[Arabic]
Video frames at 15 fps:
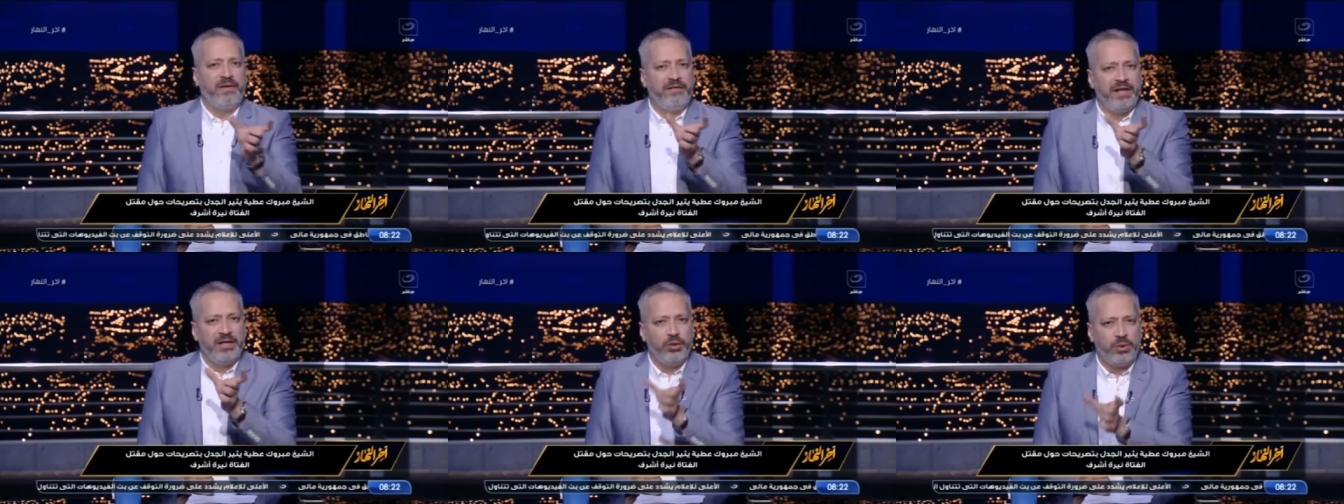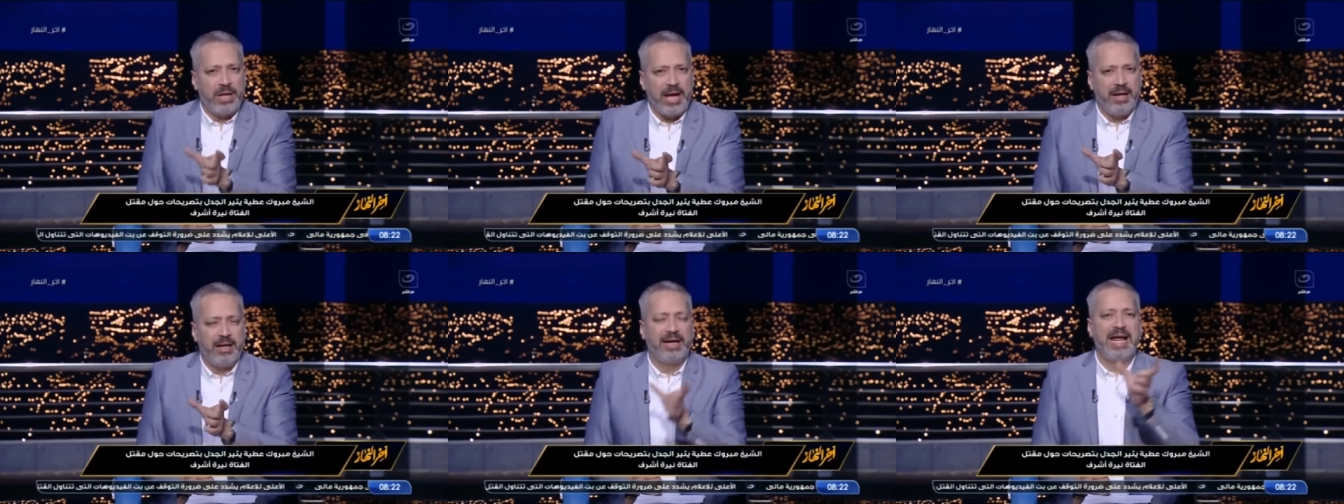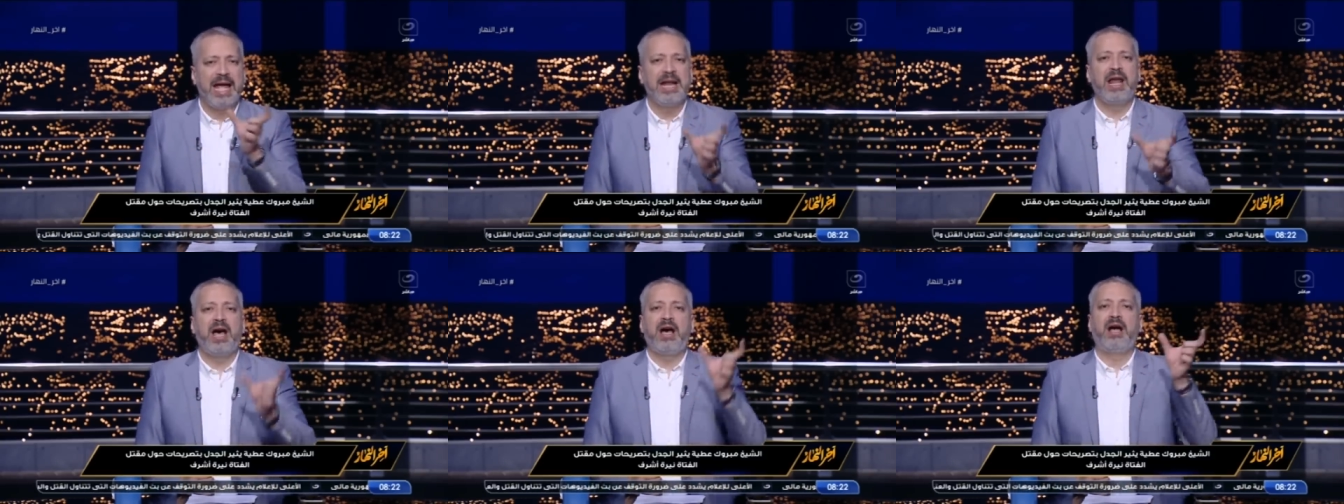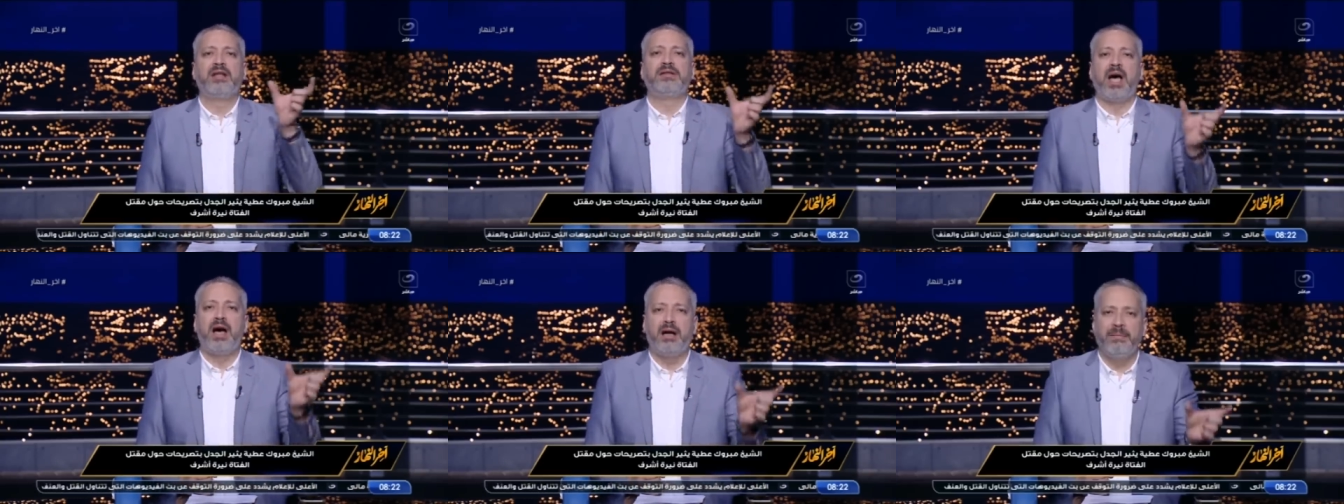في الفيديو ده كان
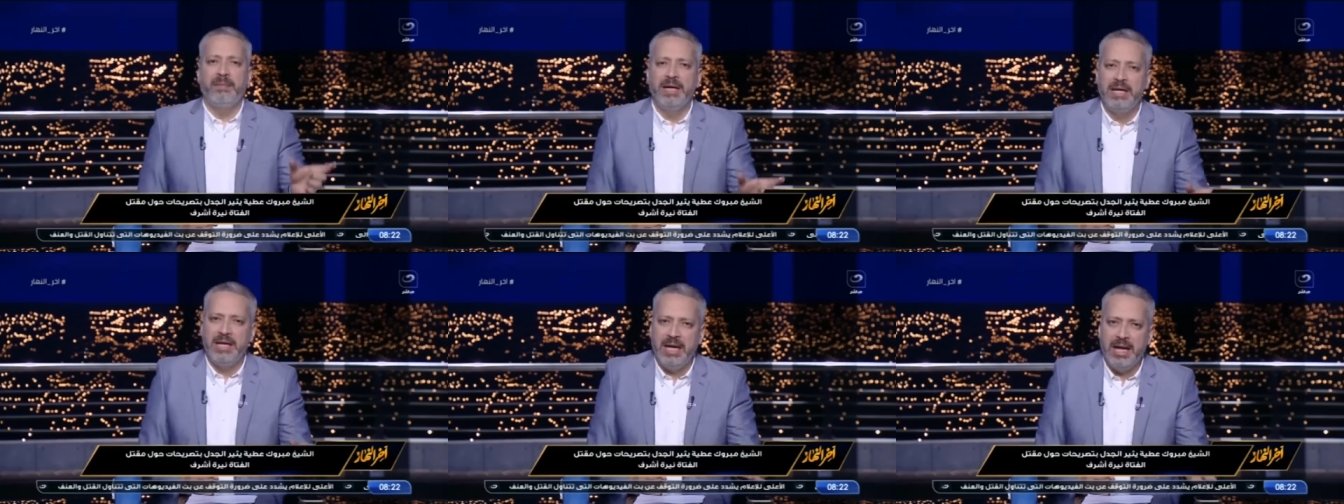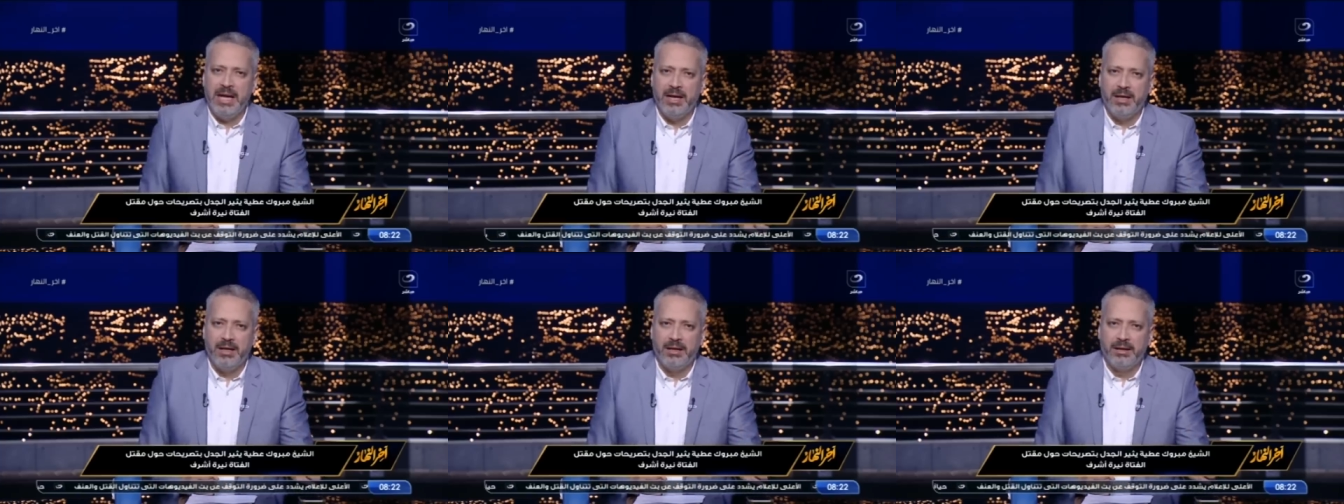خطا مني